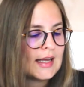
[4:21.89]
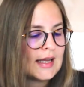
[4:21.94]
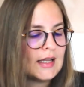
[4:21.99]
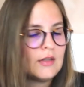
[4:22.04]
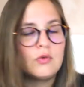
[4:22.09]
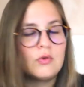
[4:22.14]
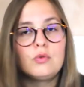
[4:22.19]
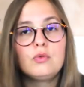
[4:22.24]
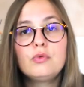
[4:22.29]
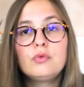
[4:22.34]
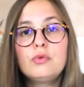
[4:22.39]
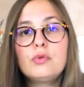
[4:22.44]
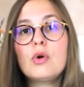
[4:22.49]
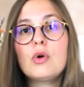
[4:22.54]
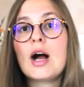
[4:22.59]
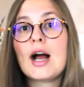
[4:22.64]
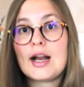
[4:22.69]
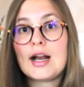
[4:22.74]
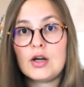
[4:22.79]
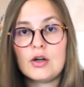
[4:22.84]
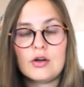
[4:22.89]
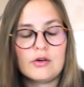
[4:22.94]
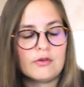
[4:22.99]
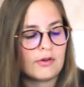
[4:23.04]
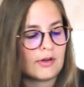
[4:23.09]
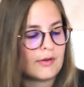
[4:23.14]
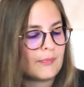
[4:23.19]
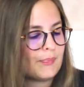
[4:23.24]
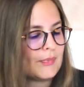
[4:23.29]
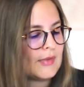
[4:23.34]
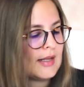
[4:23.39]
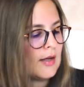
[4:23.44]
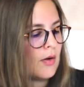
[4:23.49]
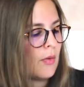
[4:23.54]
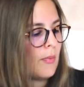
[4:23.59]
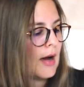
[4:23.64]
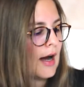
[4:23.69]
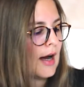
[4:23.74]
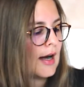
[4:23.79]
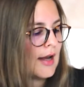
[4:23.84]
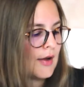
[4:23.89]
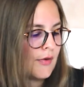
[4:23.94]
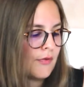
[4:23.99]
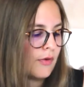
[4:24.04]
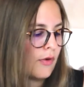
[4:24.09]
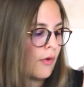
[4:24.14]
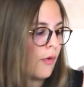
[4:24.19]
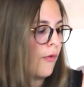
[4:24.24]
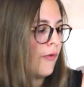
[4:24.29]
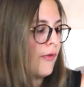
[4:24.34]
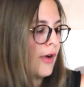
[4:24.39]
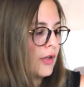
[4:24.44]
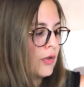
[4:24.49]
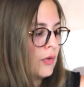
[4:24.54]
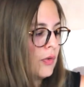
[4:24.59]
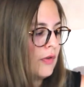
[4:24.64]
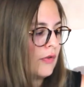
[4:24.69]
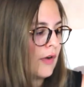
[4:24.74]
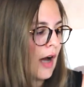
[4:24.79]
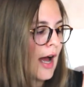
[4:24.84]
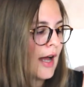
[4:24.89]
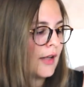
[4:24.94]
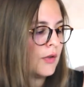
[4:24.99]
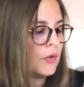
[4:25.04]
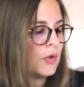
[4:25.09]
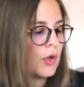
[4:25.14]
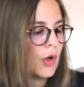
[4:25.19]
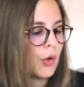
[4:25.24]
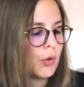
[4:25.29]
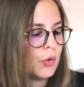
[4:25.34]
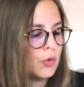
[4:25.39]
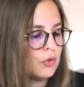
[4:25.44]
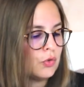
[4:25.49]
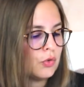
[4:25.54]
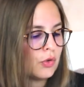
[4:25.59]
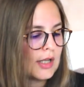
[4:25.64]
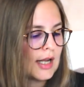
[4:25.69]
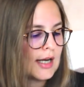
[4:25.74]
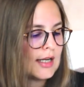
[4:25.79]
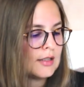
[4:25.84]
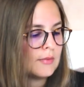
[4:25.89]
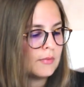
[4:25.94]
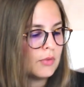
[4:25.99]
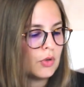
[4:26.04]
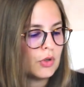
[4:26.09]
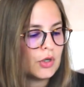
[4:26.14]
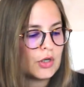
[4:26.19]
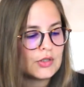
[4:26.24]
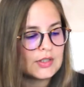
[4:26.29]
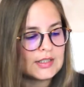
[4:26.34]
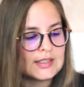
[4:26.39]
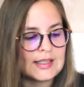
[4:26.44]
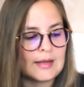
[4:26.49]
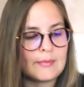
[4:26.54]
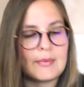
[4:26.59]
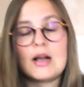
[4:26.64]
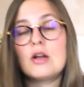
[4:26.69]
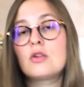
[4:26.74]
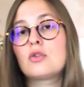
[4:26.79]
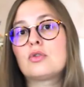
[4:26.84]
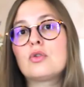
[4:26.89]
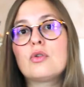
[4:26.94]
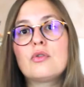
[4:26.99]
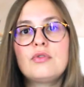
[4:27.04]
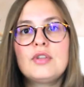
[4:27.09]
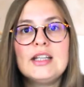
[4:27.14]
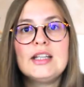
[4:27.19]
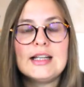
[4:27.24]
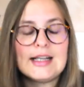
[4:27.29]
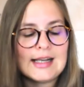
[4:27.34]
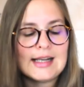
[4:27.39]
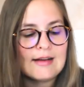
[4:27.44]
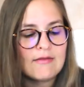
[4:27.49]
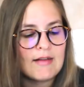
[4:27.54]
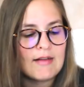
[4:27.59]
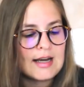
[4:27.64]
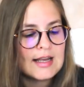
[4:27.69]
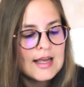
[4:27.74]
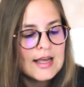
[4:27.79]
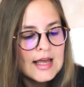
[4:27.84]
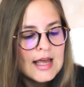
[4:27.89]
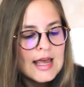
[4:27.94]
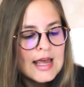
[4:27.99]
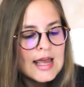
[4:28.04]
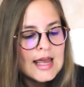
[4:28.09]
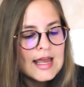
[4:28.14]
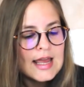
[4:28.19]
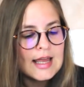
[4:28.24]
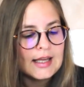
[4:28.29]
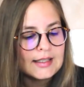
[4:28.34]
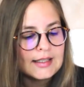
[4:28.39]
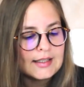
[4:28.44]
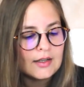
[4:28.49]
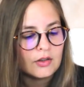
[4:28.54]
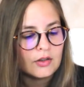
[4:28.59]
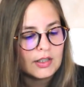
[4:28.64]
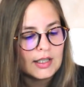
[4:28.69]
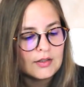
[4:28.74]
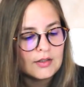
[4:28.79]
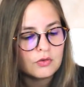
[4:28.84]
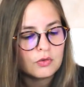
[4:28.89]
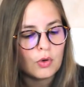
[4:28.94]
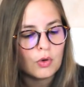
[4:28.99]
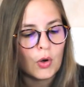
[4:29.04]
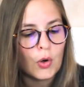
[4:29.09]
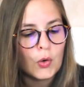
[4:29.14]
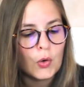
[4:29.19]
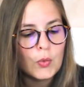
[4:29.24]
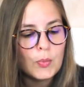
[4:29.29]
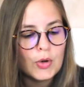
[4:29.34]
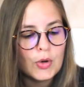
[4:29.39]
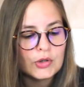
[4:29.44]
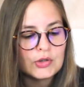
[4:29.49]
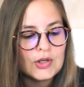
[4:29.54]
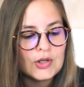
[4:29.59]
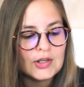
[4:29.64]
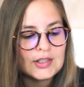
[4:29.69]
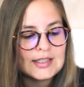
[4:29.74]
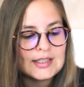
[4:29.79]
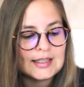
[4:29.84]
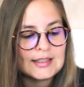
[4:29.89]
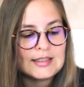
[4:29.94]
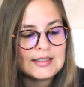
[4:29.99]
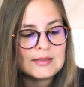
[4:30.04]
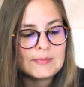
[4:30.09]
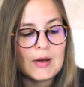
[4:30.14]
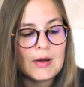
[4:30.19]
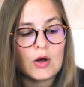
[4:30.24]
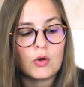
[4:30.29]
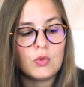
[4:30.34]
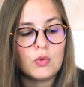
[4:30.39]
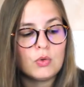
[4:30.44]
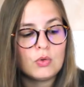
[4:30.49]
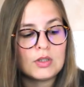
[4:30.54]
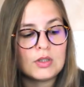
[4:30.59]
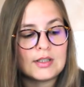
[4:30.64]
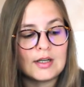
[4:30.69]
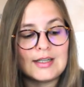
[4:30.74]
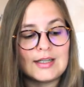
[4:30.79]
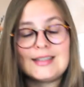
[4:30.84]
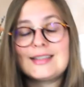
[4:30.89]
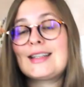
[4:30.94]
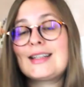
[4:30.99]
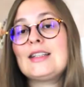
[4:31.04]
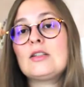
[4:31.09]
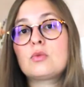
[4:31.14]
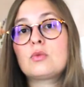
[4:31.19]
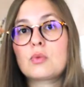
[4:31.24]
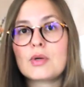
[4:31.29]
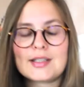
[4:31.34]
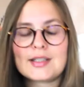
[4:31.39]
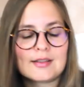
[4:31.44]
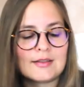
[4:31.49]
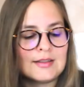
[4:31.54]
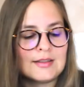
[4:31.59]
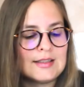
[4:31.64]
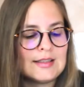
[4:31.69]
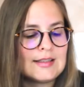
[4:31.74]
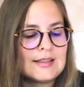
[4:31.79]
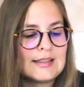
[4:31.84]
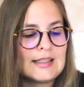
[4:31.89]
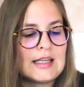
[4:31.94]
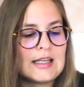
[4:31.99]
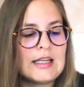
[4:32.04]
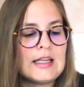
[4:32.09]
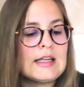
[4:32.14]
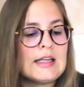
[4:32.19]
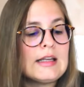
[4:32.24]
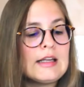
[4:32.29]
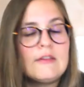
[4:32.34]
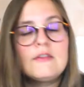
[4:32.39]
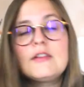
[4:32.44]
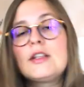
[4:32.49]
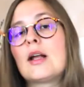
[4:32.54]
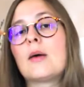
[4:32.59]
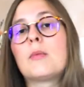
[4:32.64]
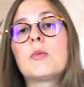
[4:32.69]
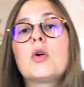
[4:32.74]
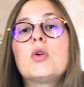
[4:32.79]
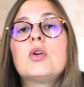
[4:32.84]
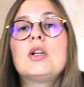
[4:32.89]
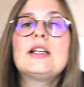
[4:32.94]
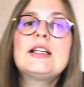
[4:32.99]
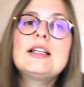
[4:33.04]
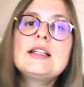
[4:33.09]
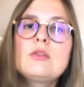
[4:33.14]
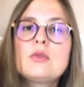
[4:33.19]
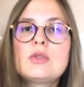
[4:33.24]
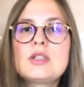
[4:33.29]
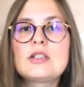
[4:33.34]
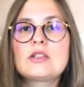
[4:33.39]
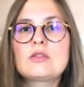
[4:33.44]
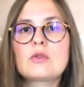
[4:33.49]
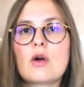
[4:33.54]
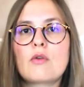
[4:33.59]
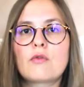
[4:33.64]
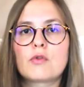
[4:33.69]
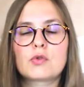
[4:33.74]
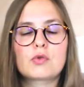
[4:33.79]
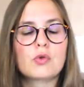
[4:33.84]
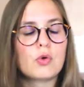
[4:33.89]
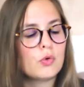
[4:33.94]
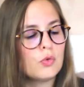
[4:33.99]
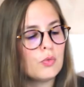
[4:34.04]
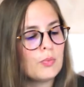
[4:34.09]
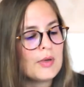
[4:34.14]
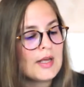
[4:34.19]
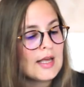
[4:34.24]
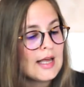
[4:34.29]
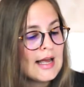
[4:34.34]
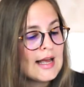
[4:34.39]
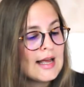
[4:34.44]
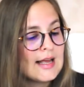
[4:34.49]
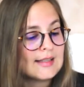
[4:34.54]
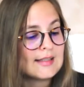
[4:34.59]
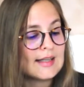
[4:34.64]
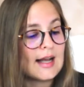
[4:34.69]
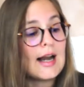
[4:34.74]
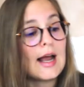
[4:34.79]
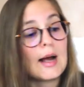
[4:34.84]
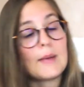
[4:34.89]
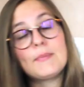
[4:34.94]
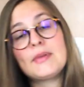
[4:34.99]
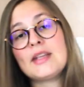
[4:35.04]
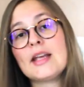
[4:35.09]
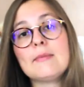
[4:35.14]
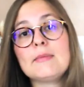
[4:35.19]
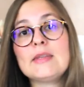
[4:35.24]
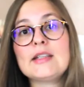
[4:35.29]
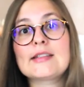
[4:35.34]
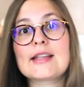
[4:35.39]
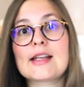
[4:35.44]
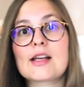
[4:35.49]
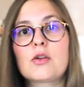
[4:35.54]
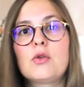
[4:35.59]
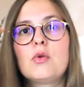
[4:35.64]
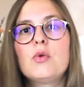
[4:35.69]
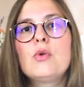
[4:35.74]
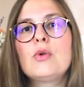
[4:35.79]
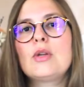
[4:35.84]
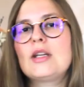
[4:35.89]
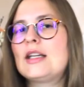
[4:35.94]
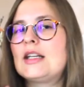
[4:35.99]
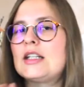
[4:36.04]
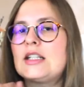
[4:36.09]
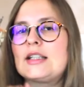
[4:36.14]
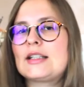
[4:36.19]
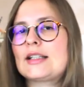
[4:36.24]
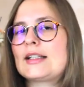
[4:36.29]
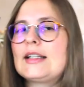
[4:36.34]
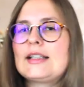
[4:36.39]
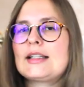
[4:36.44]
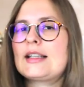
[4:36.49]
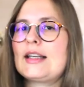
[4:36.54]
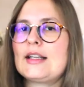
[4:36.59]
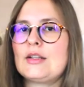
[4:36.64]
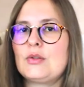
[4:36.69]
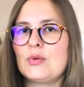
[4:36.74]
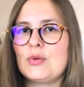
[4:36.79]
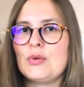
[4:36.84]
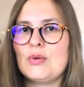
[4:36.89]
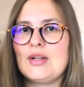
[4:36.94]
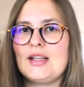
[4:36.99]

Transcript: est de nouveau à l'œuvre. Et en parallèle, on va suivre à New York une journaliste blogueuse qui s'appelle Sophie Lavallée et qui enquête sur un reporter qui a disparu dans les années 70. Et évidemment, les deux histoires vont se recouper. Ça a l'air bien mystérieux et j'ai très très hâte de le